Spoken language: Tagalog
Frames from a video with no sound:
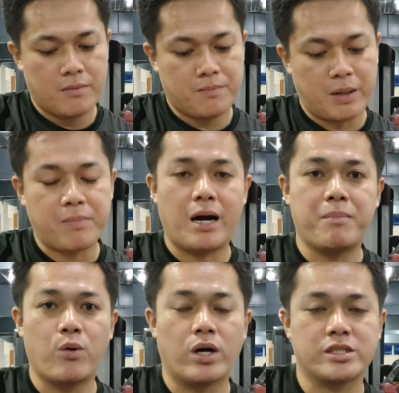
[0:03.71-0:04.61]

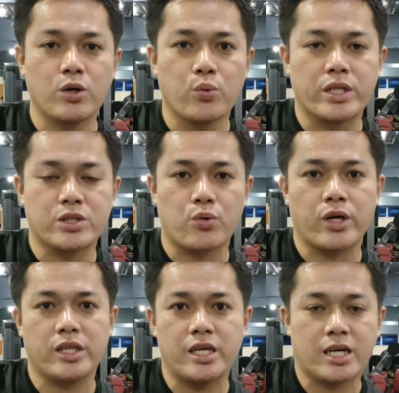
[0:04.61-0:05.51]
Magbabawas ng weights kung
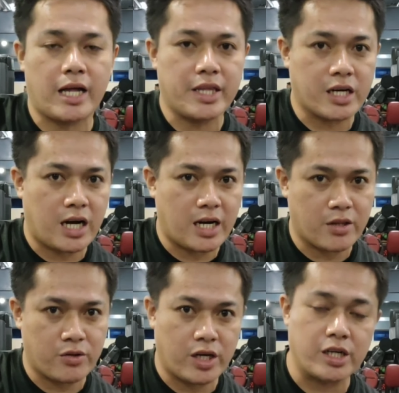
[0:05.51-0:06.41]
hindi ka
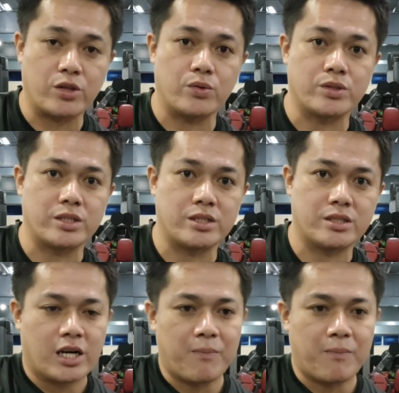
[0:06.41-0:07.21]
nagkakaroon ng ketosis.